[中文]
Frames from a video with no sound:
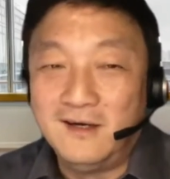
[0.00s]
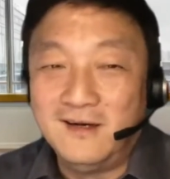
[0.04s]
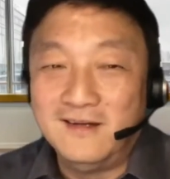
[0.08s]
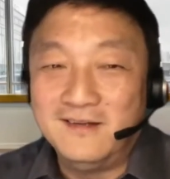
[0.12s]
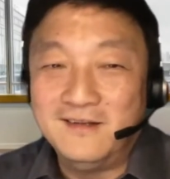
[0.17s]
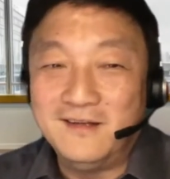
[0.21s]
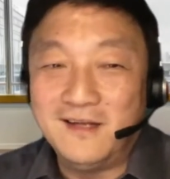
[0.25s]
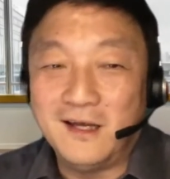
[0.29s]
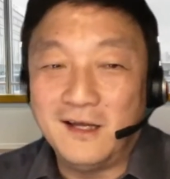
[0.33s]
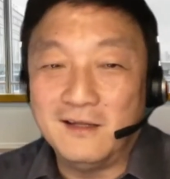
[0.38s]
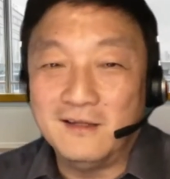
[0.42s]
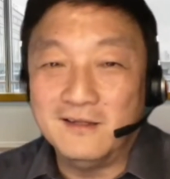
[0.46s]

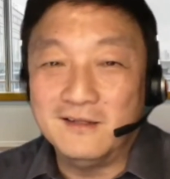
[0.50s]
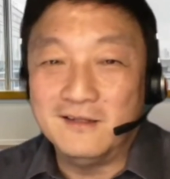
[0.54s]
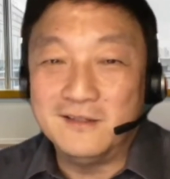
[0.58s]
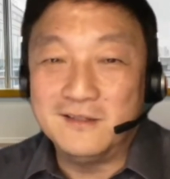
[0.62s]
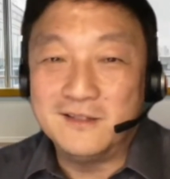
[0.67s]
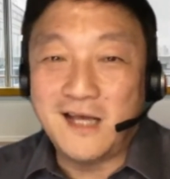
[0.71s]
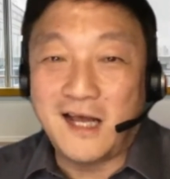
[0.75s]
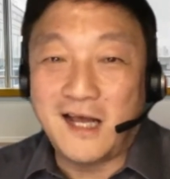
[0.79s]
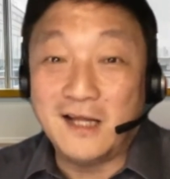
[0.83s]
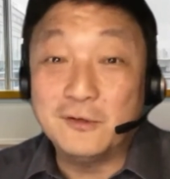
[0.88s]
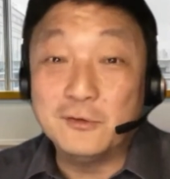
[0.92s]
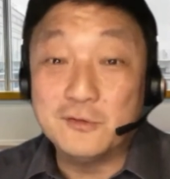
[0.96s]
那
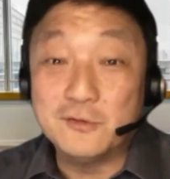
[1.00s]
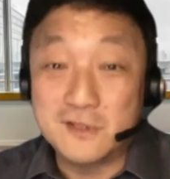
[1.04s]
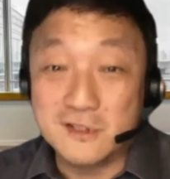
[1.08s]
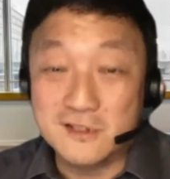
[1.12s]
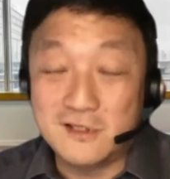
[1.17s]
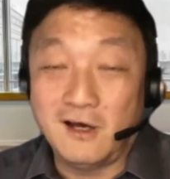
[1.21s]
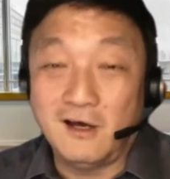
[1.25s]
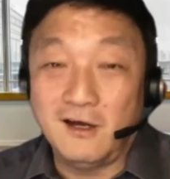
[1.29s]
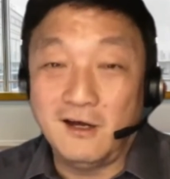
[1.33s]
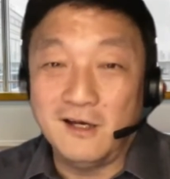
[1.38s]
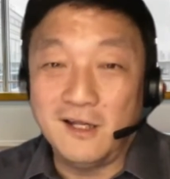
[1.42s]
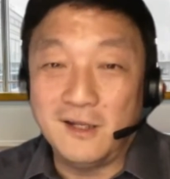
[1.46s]
大家都知
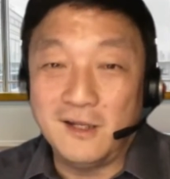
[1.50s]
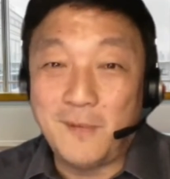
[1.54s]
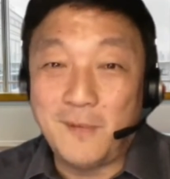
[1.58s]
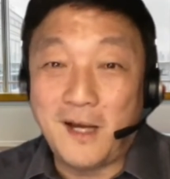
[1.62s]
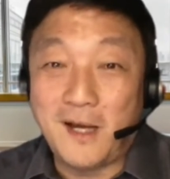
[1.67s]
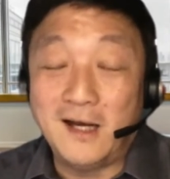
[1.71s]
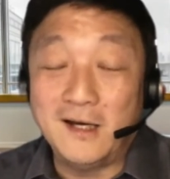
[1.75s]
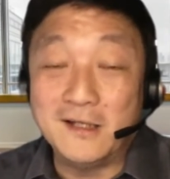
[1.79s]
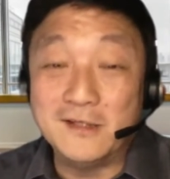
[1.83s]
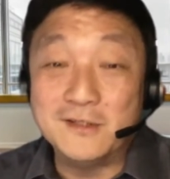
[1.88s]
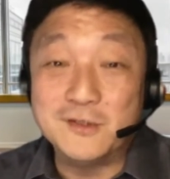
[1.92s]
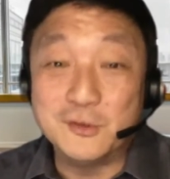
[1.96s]
道，零八
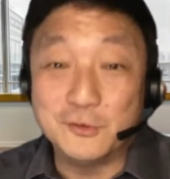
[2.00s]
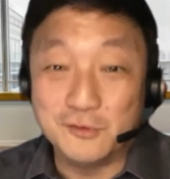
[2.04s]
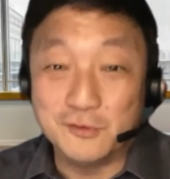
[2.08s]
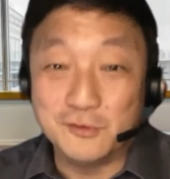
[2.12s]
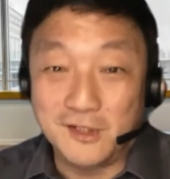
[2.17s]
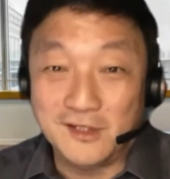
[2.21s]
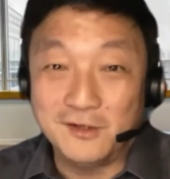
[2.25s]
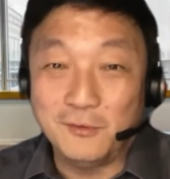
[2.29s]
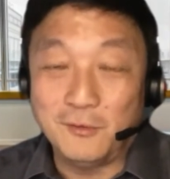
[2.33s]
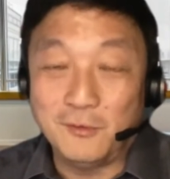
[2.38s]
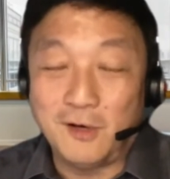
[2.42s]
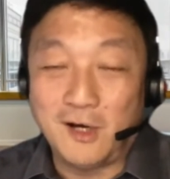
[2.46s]
零九年
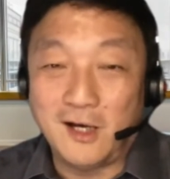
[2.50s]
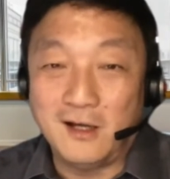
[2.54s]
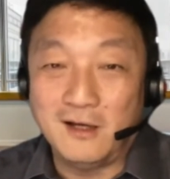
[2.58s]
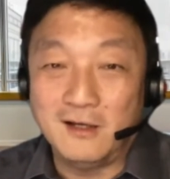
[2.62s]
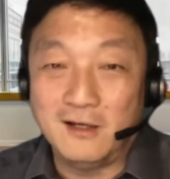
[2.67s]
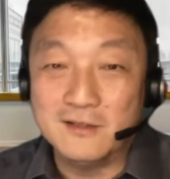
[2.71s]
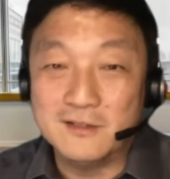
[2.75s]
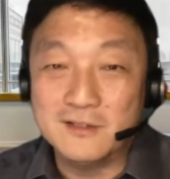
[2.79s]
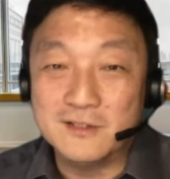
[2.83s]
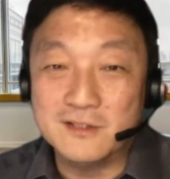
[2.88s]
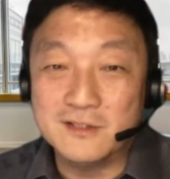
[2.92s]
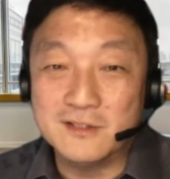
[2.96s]
的话
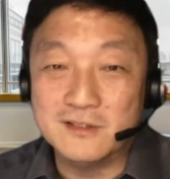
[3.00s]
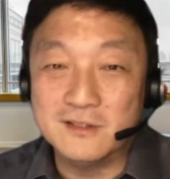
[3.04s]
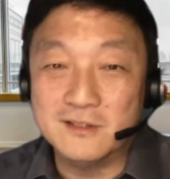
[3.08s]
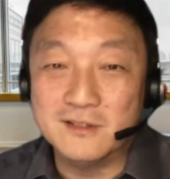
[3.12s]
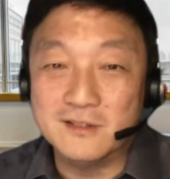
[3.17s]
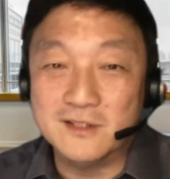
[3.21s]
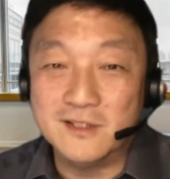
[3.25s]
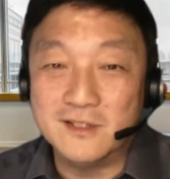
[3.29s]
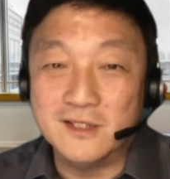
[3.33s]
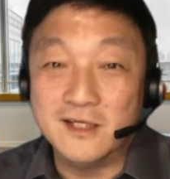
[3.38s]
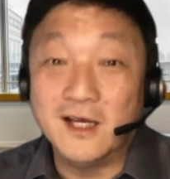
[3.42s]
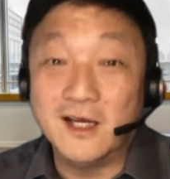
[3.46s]
是
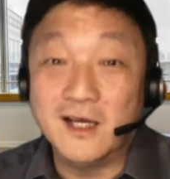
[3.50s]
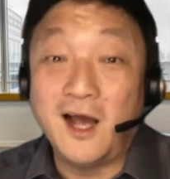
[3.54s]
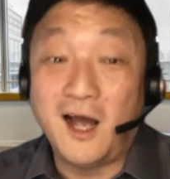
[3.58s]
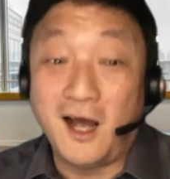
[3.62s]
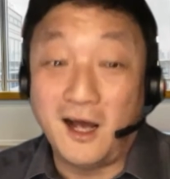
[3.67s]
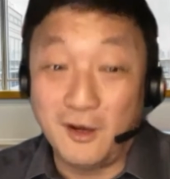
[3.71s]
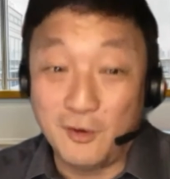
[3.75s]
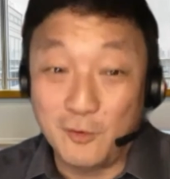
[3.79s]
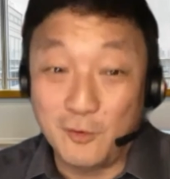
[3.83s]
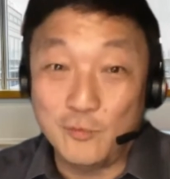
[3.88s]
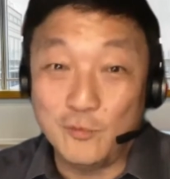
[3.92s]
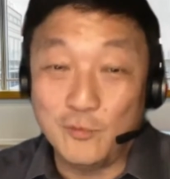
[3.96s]
银
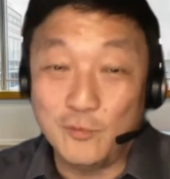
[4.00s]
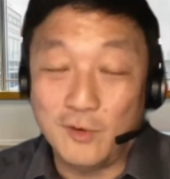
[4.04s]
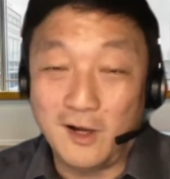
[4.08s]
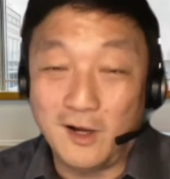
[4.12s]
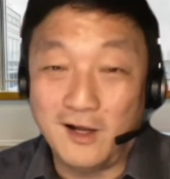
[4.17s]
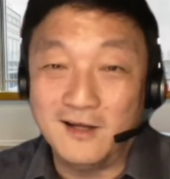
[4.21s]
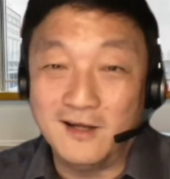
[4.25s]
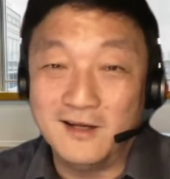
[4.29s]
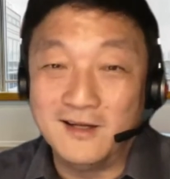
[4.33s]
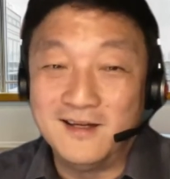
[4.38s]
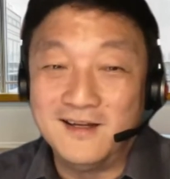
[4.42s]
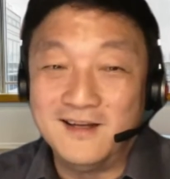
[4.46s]
行股啊。
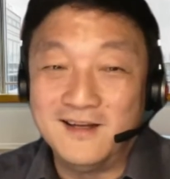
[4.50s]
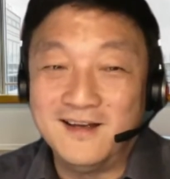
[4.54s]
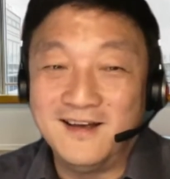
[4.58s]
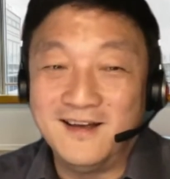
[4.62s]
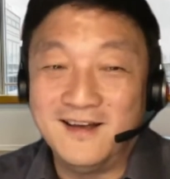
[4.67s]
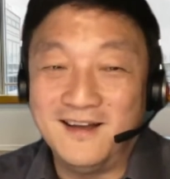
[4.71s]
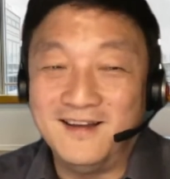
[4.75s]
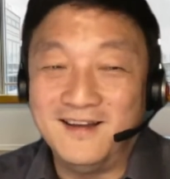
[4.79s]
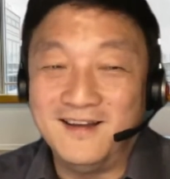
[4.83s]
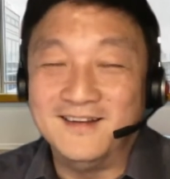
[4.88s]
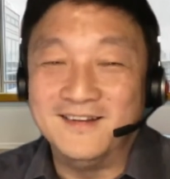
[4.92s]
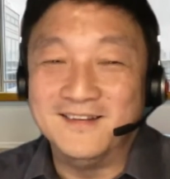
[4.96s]

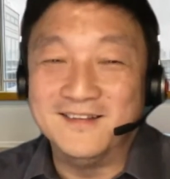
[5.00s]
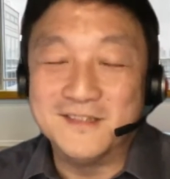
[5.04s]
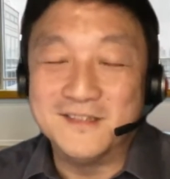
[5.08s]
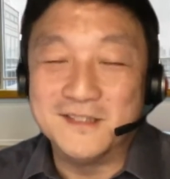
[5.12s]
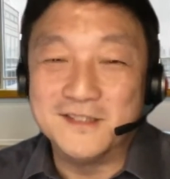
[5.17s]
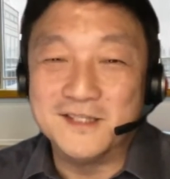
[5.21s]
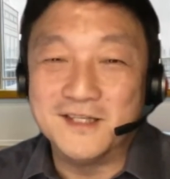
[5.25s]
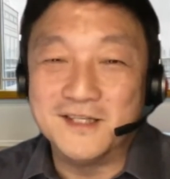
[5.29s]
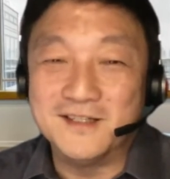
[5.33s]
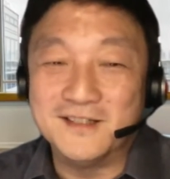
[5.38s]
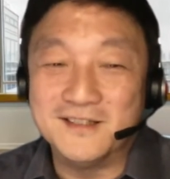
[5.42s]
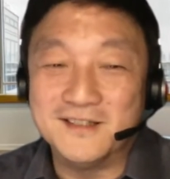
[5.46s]
呃，这
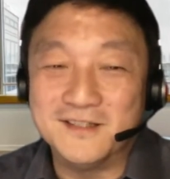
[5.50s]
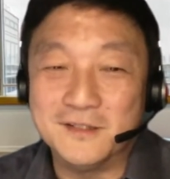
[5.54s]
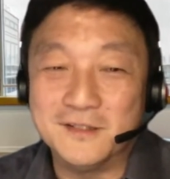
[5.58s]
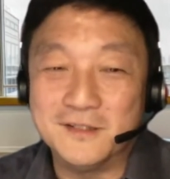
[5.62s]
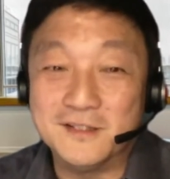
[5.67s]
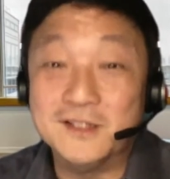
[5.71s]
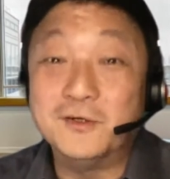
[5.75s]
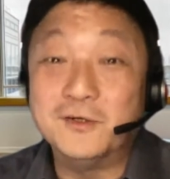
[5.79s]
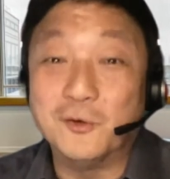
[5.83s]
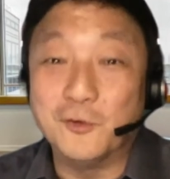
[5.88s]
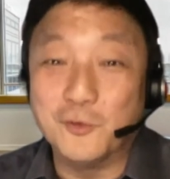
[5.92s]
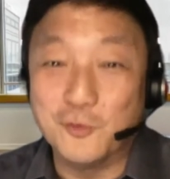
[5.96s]
些
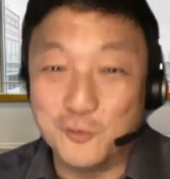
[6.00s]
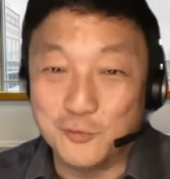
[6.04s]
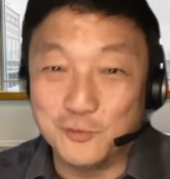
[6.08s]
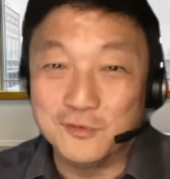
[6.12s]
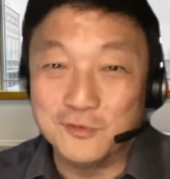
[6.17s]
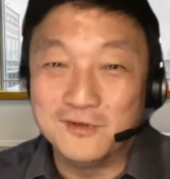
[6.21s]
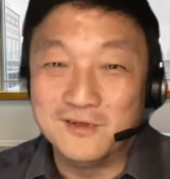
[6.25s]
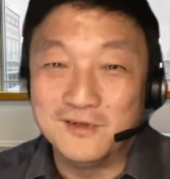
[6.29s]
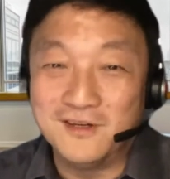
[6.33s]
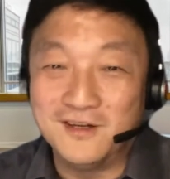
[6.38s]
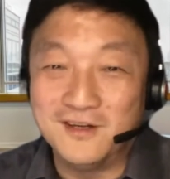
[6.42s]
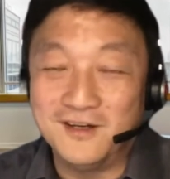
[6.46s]
金融股
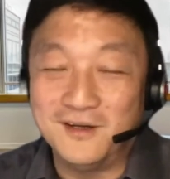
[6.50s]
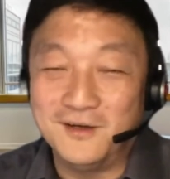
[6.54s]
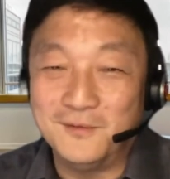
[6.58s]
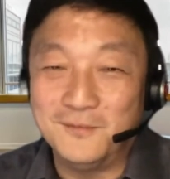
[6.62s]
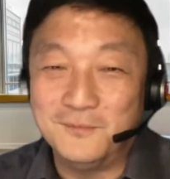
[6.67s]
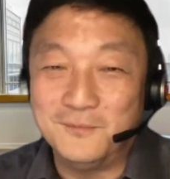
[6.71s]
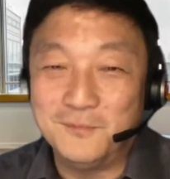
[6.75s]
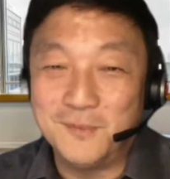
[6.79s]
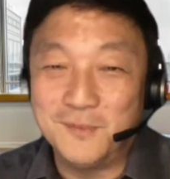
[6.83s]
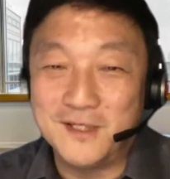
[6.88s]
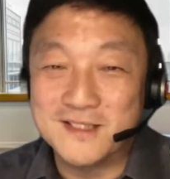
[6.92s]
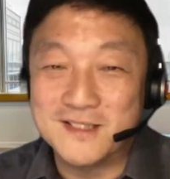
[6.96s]
啊，
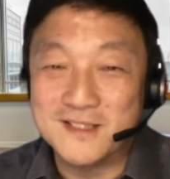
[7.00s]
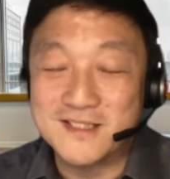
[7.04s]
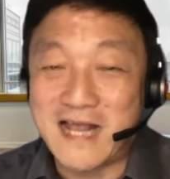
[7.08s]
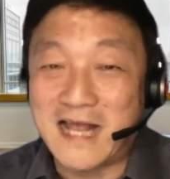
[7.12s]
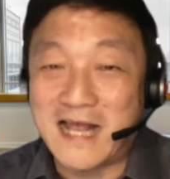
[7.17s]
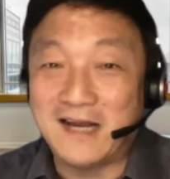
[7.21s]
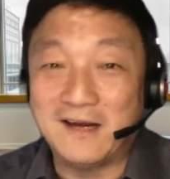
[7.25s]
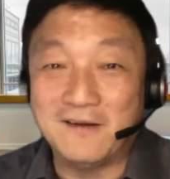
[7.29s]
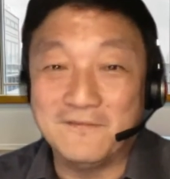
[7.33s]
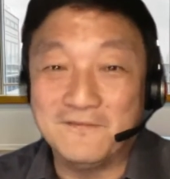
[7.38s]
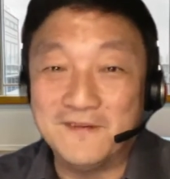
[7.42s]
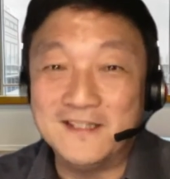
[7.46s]
被杀
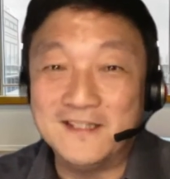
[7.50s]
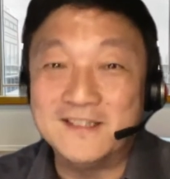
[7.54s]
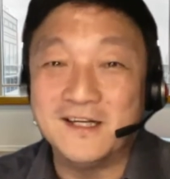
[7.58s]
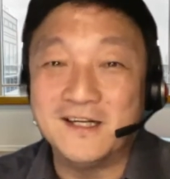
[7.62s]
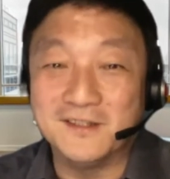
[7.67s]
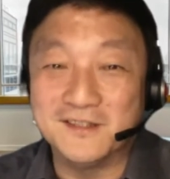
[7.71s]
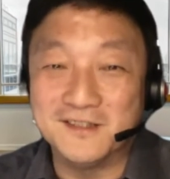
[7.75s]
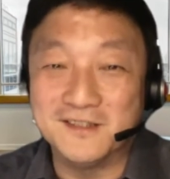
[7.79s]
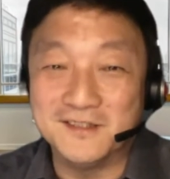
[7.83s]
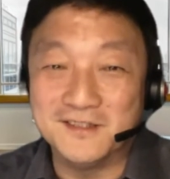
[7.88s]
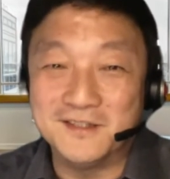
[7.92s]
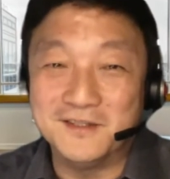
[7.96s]
的非常
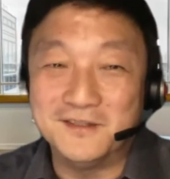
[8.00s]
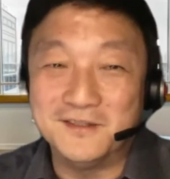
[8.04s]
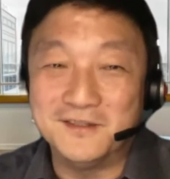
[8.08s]
的